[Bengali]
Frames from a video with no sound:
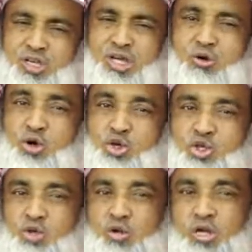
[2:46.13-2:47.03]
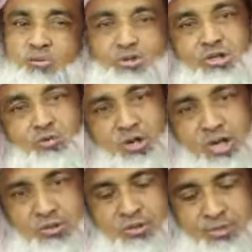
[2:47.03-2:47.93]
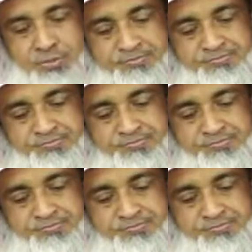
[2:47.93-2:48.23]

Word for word: কি রহস্য এর মধ্যে লুকাইতেছিল